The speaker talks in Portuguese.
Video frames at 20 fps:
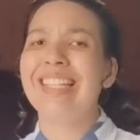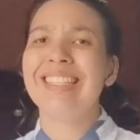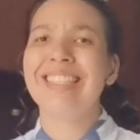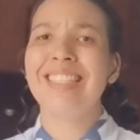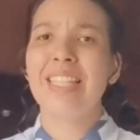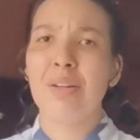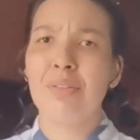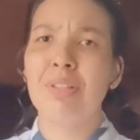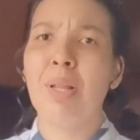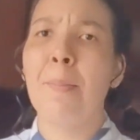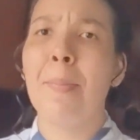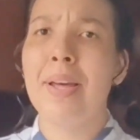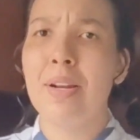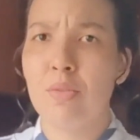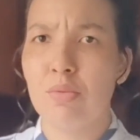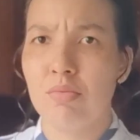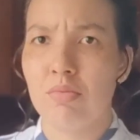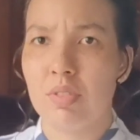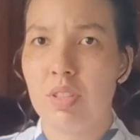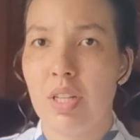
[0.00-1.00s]
Segunda
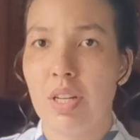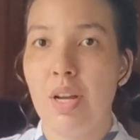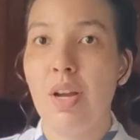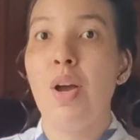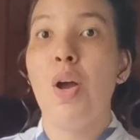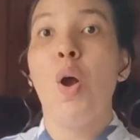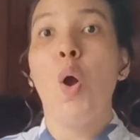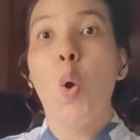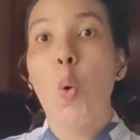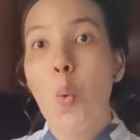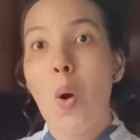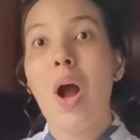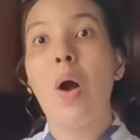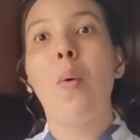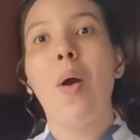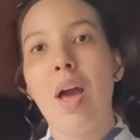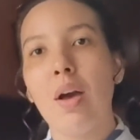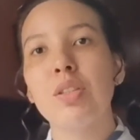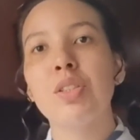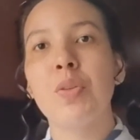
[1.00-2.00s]
pergunta. Qual
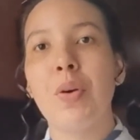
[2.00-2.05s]
é o seu